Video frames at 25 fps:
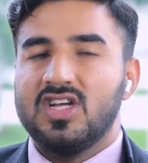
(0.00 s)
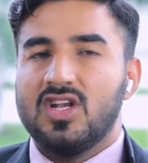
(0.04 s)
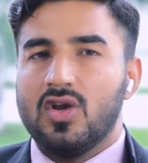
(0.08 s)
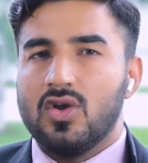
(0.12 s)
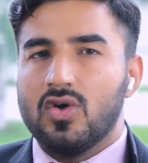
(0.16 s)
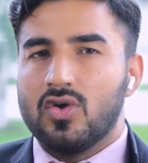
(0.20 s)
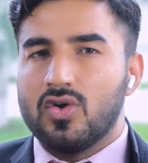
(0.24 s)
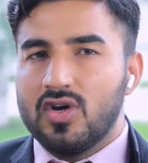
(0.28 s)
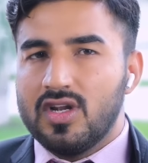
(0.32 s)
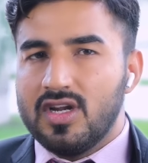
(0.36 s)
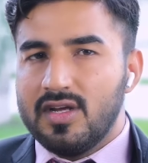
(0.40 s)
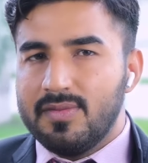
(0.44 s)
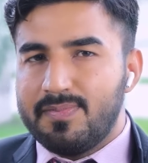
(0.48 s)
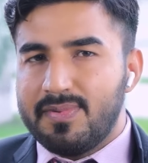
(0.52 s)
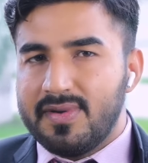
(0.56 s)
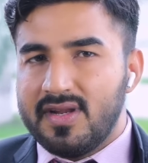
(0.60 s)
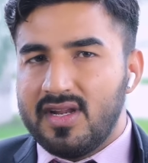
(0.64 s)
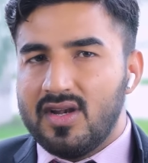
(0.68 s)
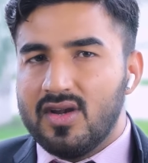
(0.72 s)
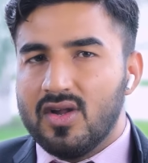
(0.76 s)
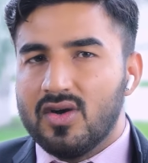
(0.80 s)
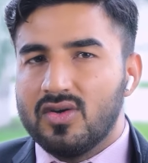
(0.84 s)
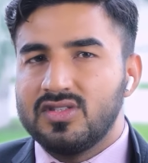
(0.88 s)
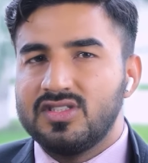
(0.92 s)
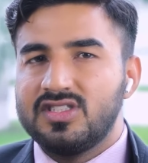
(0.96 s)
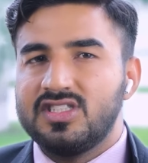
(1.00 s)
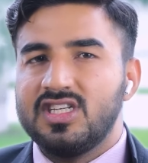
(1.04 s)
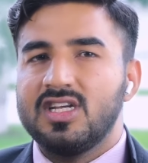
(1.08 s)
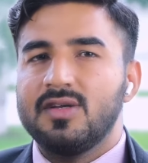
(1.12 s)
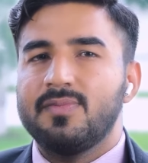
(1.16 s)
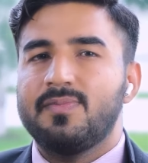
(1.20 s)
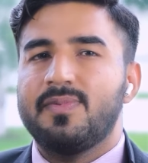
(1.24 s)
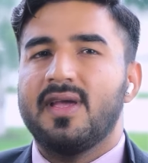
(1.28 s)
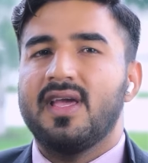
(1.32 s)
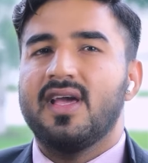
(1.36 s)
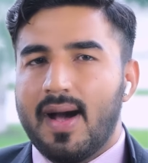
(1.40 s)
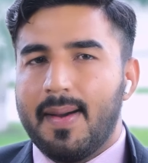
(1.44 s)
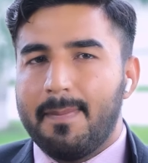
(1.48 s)
जिन लोगों ने प्री
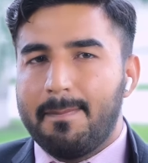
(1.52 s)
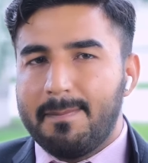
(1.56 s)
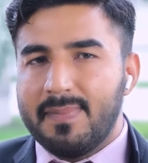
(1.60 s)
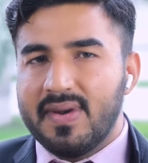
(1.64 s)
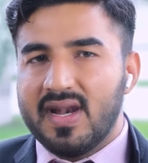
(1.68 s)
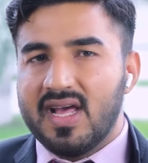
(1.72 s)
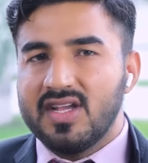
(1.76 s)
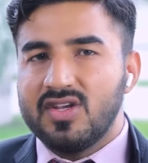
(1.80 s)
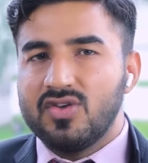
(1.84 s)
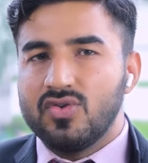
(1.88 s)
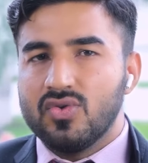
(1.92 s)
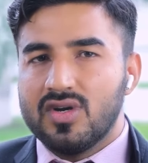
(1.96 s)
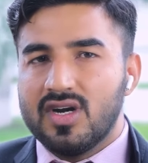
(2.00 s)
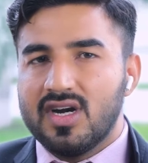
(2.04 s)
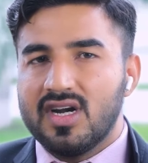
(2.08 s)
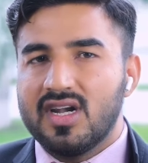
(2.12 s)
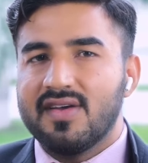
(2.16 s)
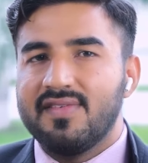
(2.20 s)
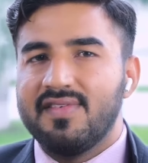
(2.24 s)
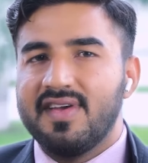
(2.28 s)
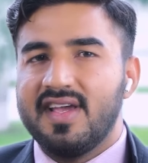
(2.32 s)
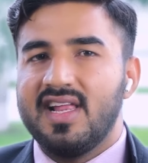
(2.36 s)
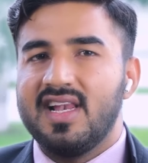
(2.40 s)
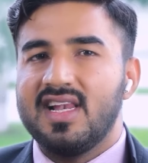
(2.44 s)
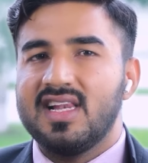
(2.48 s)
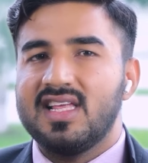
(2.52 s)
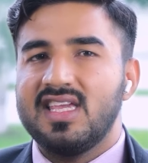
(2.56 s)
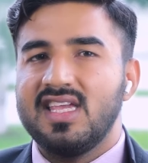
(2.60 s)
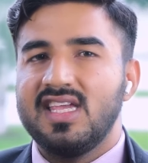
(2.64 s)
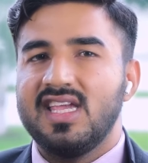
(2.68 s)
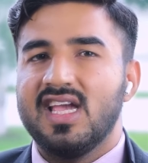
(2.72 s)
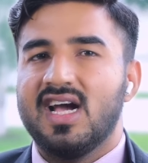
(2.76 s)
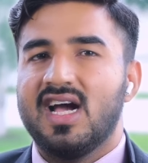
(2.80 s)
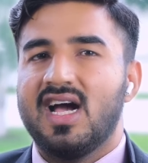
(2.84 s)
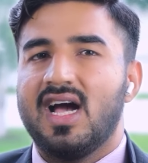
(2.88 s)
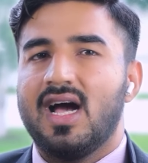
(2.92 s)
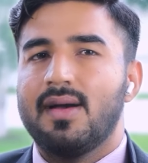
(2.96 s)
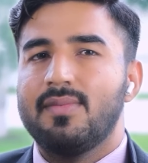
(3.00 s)
लॉन्चिंग पे अपना यूनिट अवेल
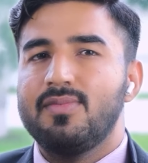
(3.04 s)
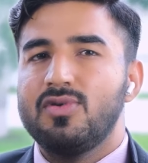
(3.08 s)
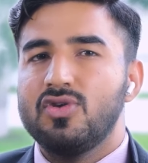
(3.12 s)
किया